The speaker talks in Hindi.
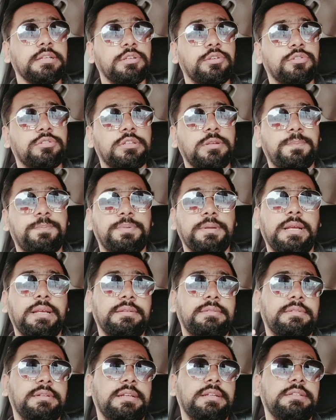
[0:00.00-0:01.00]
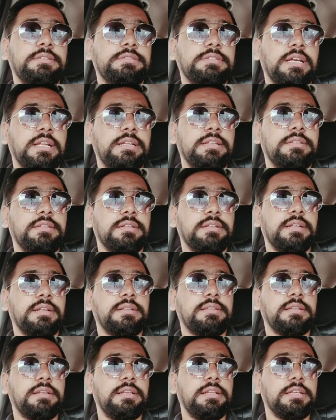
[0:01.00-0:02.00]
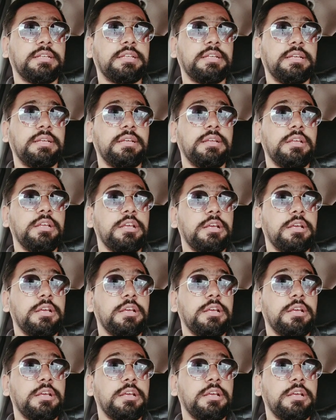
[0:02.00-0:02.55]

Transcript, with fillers: कि उसकी प्राइस रेंज चालीस हजार से लेके